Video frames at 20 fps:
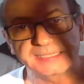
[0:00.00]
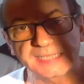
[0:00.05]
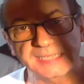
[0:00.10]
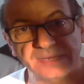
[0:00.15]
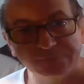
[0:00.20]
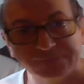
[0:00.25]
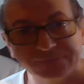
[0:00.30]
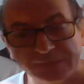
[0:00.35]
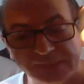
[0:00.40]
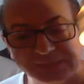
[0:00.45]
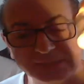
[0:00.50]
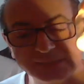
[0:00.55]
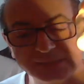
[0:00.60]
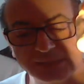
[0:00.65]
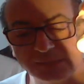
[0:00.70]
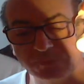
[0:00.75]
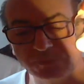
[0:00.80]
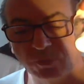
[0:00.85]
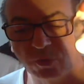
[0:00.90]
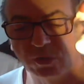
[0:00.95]
Il y a de la
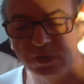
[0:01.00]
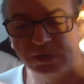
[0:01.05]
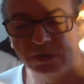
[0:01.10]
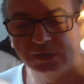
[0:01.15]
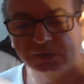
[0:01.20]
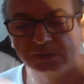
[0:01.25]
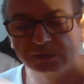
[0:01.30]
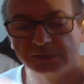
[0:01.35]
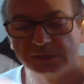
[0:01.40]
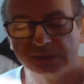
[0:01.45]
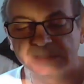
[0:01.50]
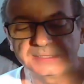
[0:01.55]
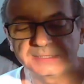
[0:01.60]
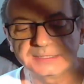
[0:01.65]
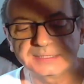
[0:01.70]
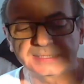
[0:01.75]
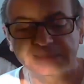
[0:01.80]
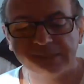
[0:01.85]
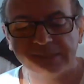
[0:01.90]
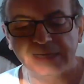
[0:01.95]
fraise des bois,
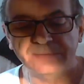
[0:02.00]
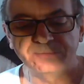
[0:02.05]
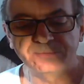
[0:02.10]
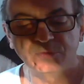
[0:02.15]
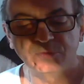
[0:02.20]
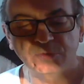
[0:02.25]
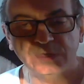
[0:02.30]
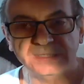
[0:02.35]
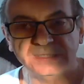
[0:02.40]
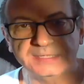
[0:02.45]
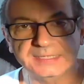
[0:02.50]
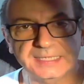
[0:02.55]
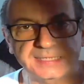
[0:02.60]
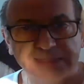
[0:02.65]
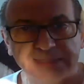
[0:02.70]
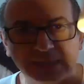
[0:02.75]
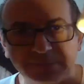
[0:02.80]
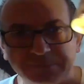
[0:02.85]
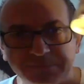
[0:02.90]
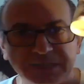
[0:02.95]
il y a de la mûre et
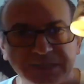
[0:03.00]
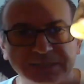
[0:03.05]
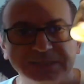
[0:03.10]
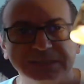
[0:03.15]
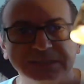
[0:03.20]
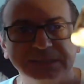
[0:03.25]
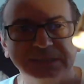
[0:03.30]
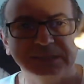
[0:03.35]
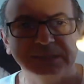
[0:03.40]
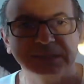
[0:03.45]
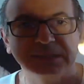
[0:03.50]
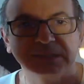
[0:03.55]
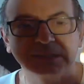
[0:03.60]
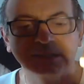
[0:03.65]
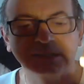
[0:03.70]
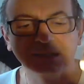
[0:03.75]
il y a de la myrtille.